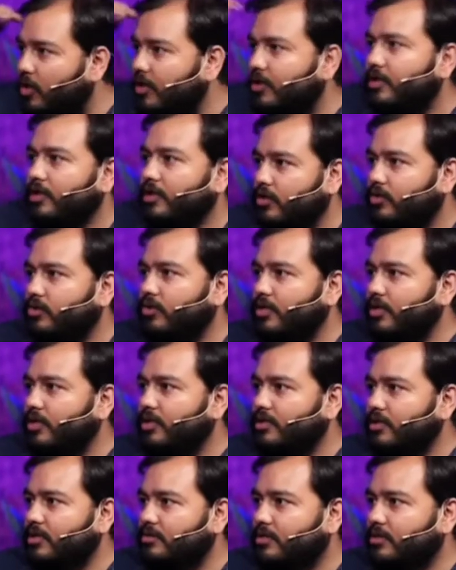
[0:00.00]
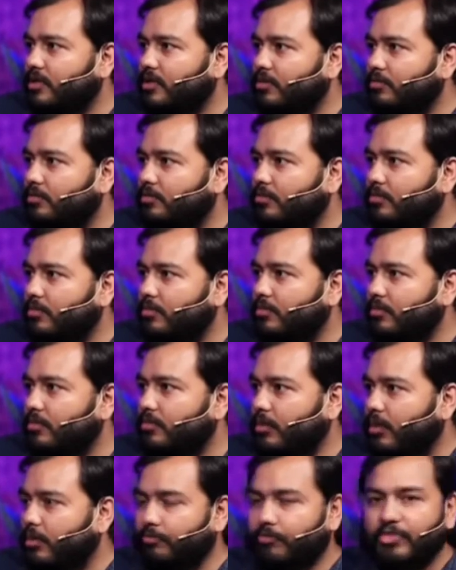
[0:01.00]
अ कंट्रोल दिस इज मतलब
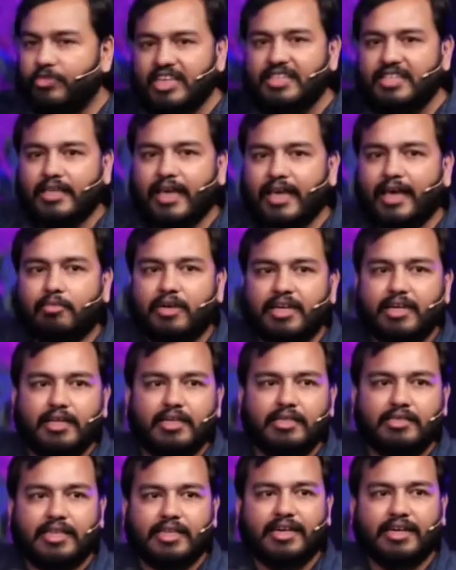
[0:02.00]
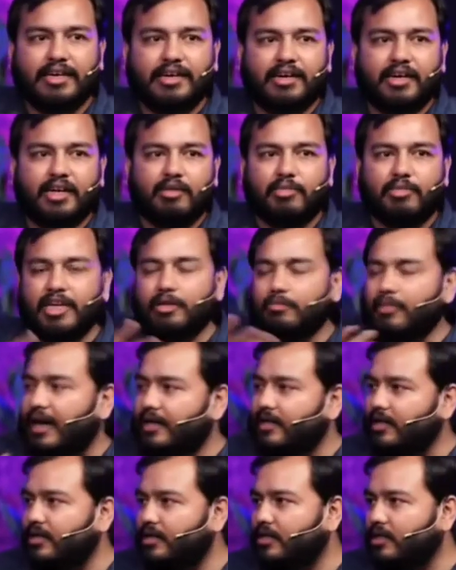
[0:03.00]
we say money is secondary, money
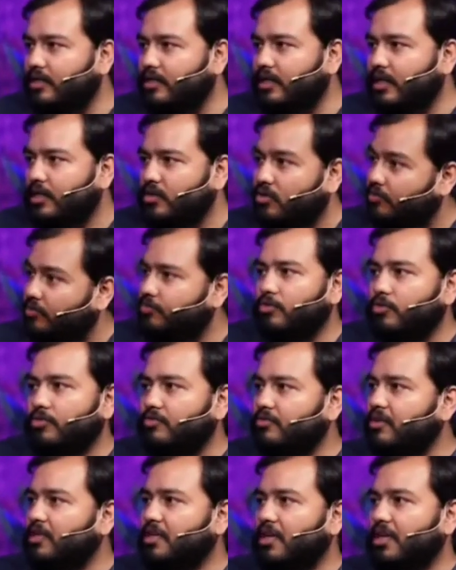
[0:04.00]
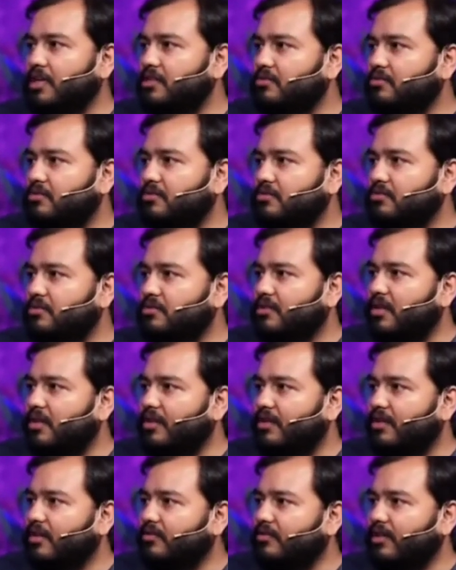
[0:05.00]
matter nahi karta. You have proved it. Like so, you
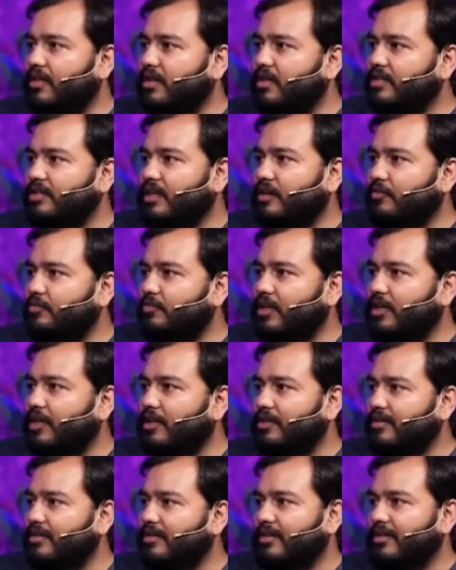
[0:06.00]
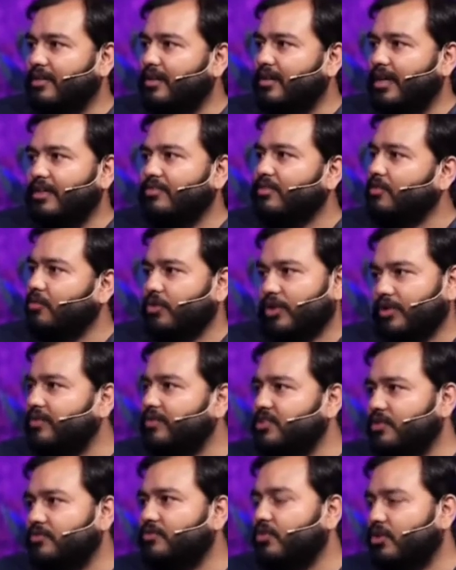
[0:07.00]
are a living example and a living
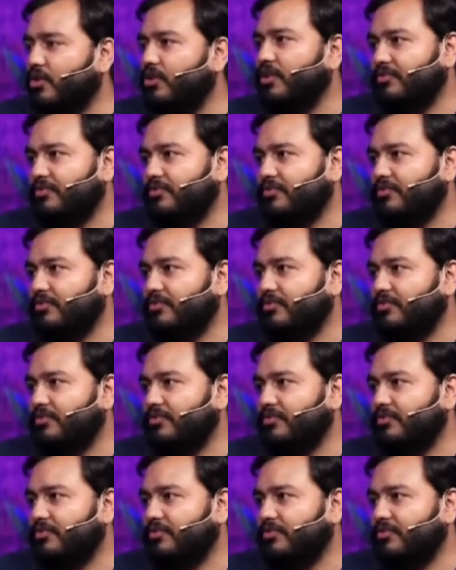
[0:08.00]
motivation for all of